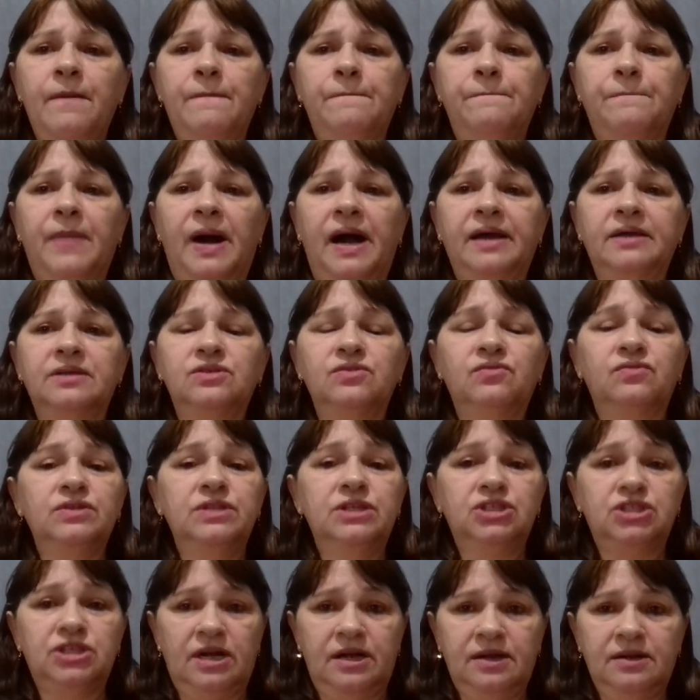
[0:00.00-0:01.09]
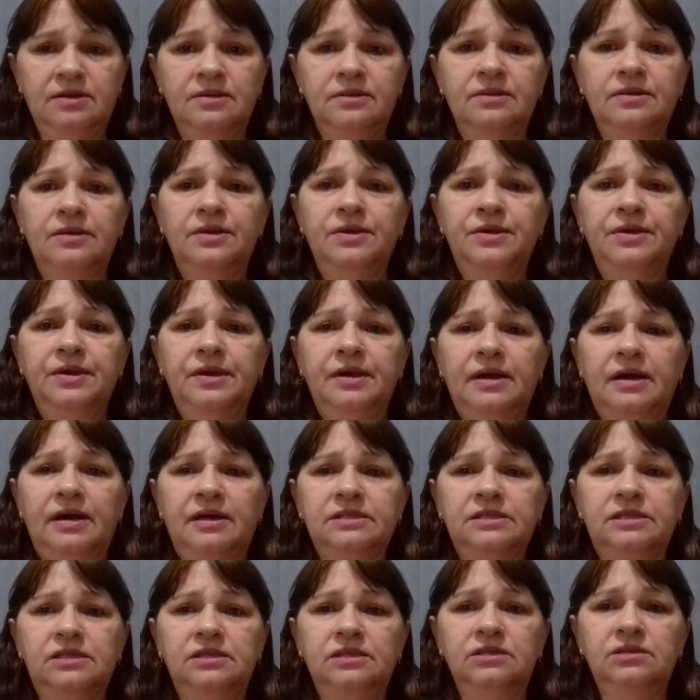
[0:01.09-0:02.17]
Mas eu vou deixar
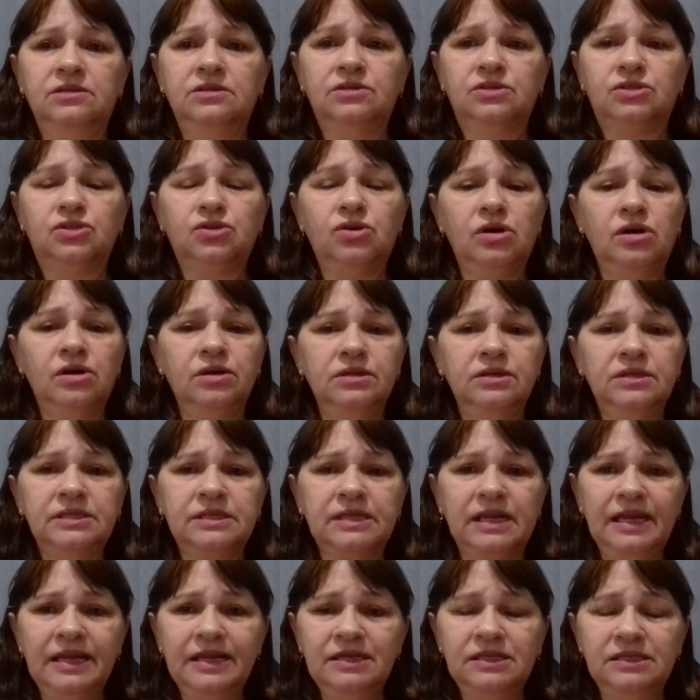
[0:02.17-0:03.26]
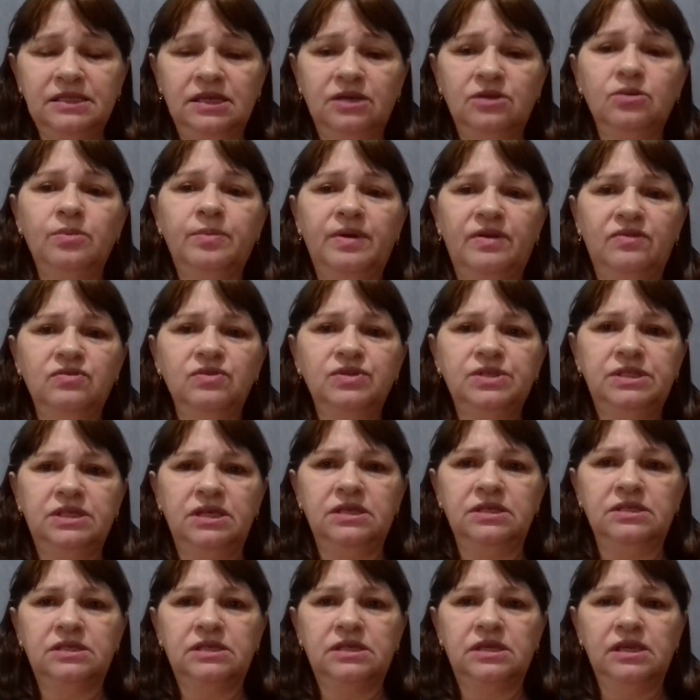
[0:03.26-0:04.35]
assim, só esclarecendo para
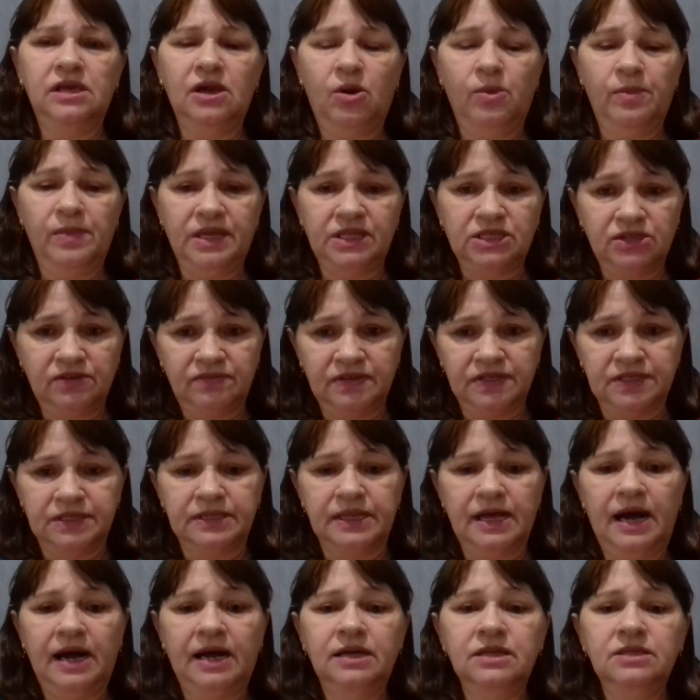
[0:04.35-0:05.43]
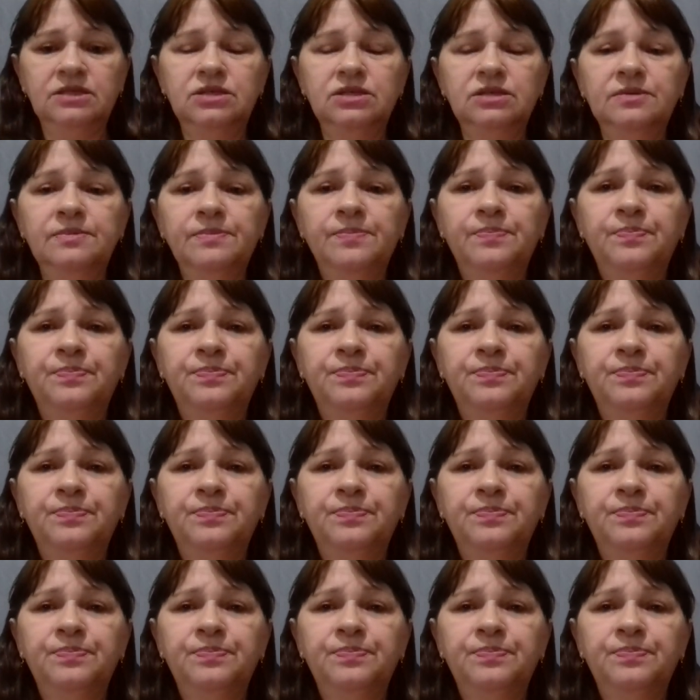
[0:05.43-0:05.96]
vocês que realmente é verdade